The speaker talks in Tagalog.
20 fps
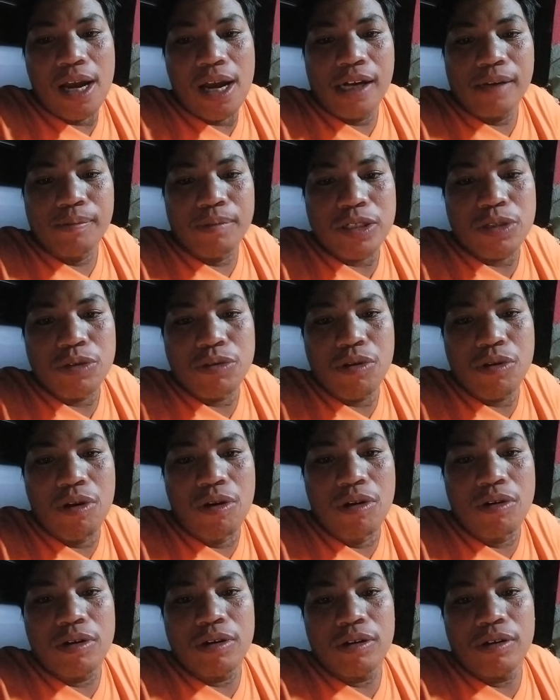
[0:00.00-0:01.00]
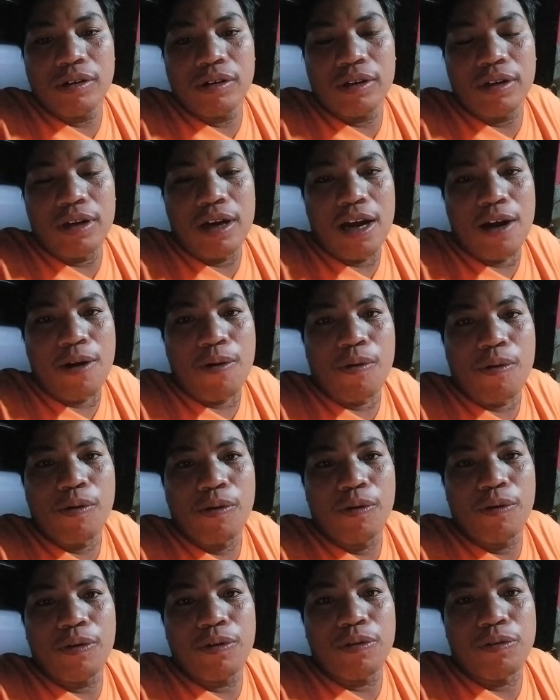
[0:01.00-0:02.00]
Ang masuko aw
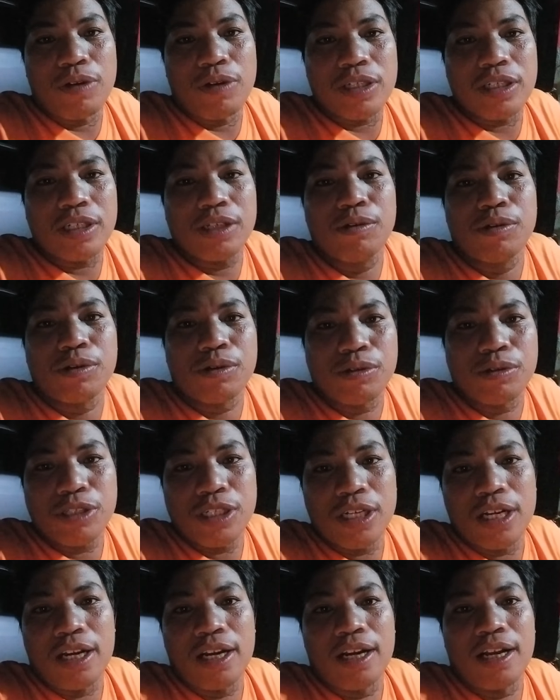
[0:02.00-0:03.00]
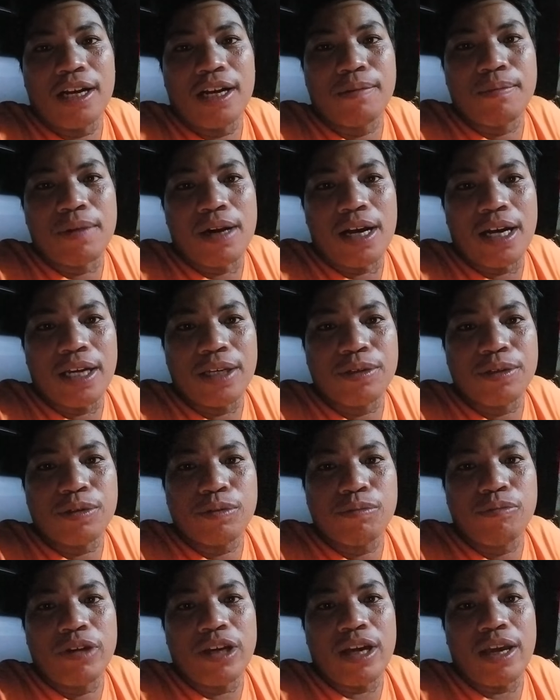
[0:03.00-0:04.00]
oh, siguro sila na ang mga
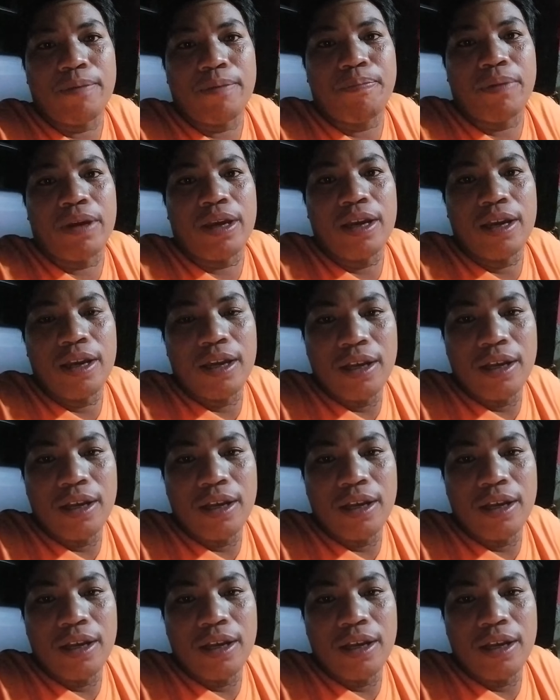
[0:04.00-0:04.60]
og VIP